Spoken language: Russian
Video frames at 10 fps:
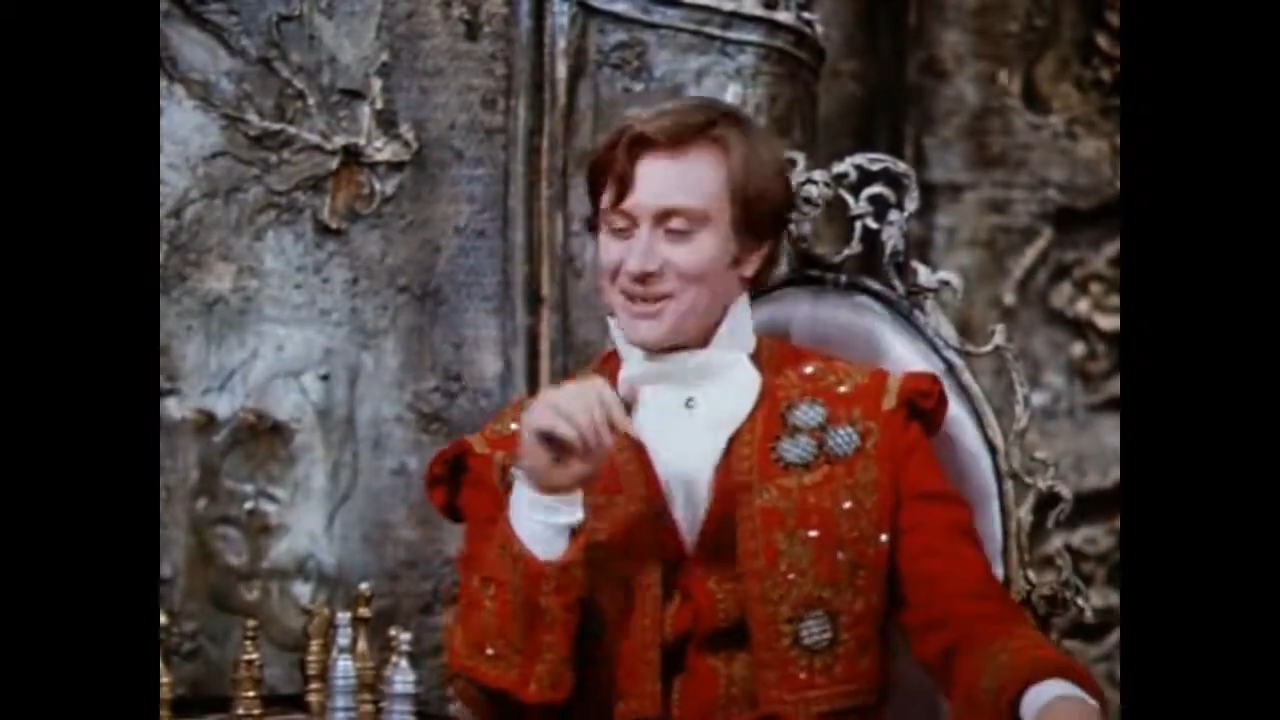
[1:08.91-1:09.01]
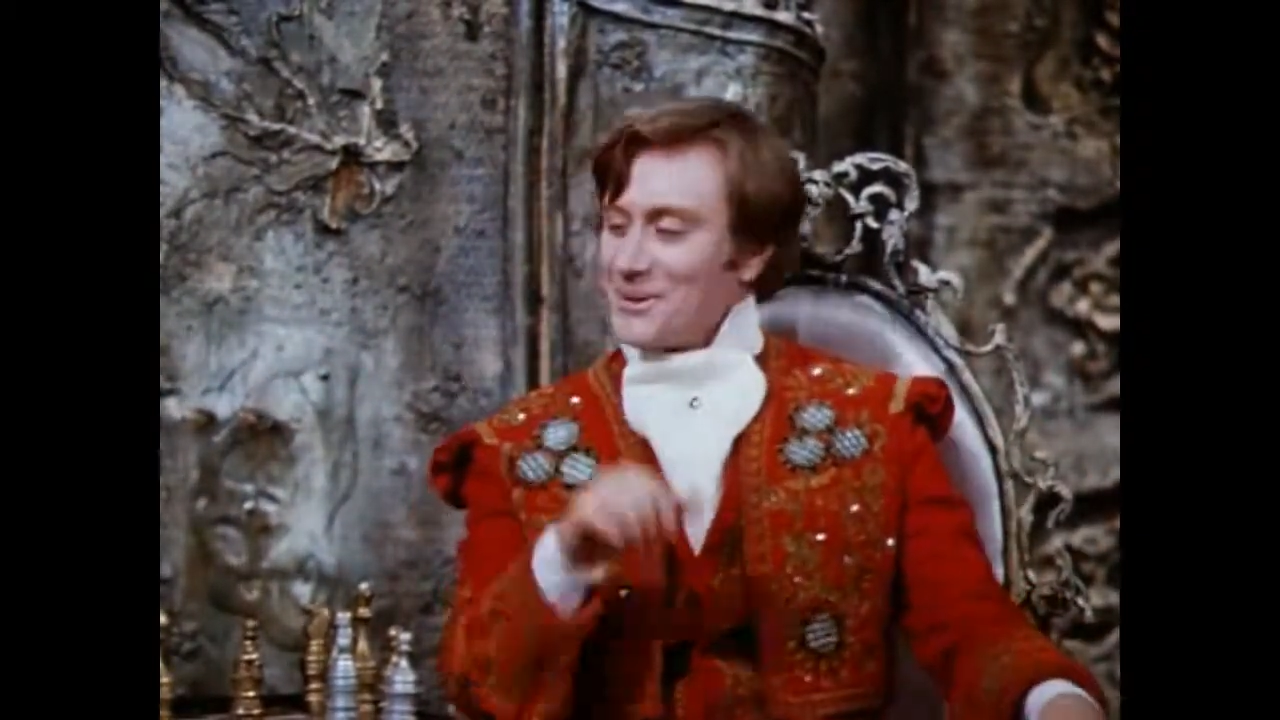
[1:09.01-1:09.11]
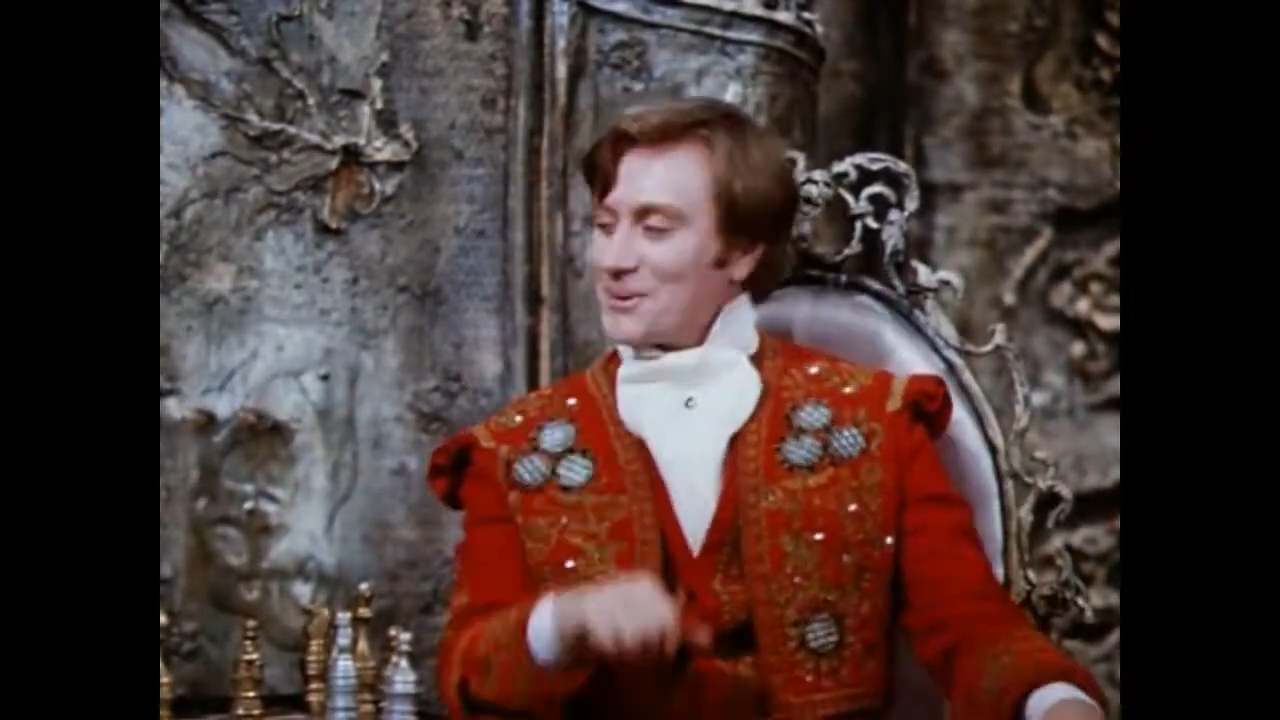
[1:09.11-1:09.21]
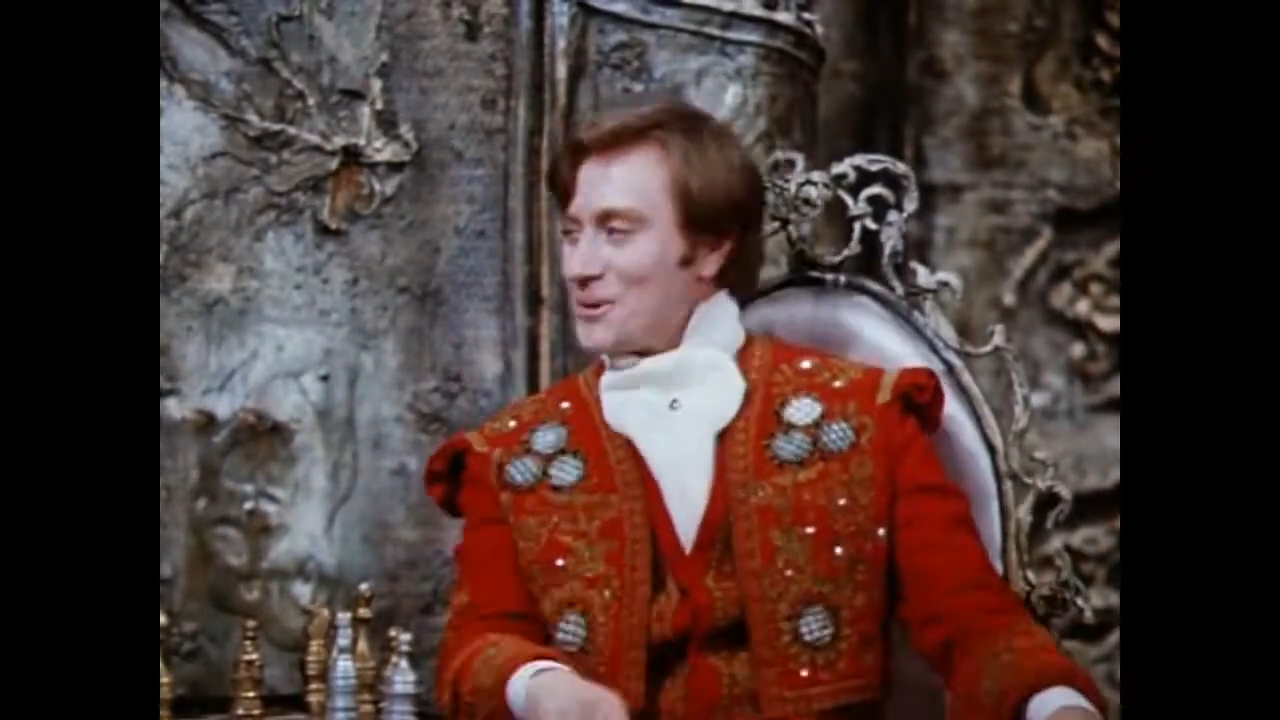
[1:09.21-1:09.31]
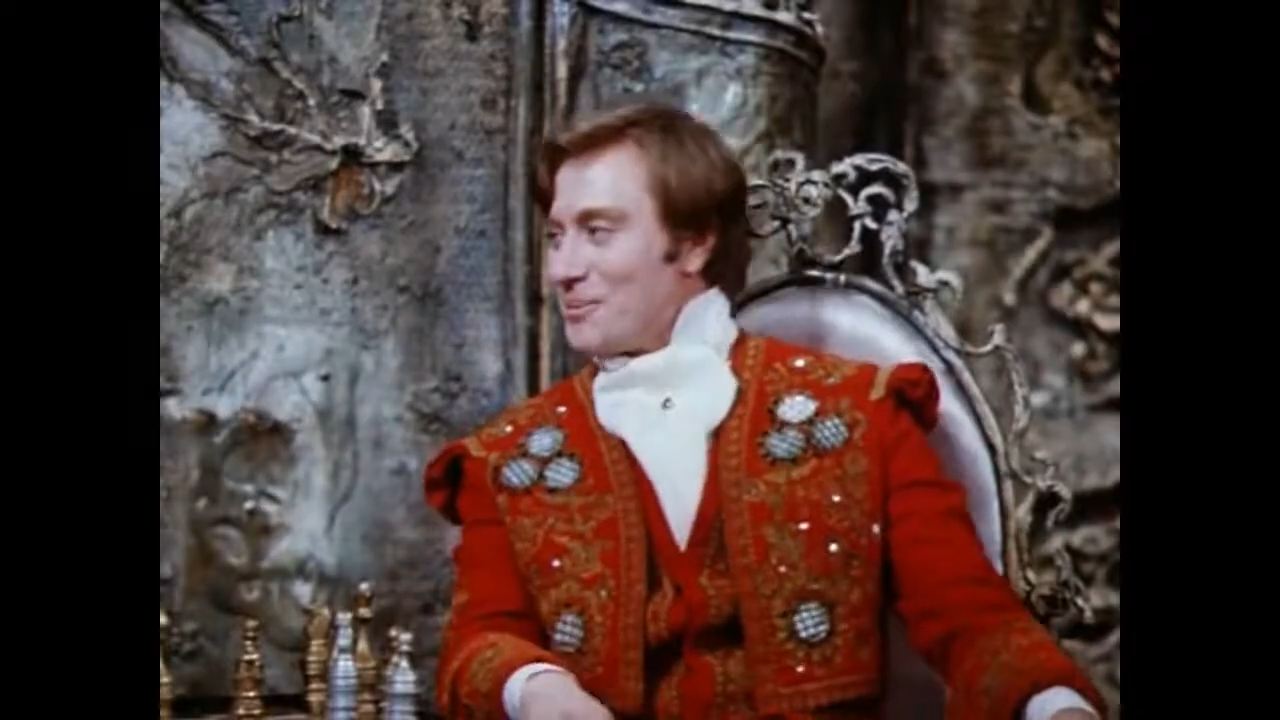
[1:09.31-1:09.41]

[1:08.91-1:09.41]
звонкую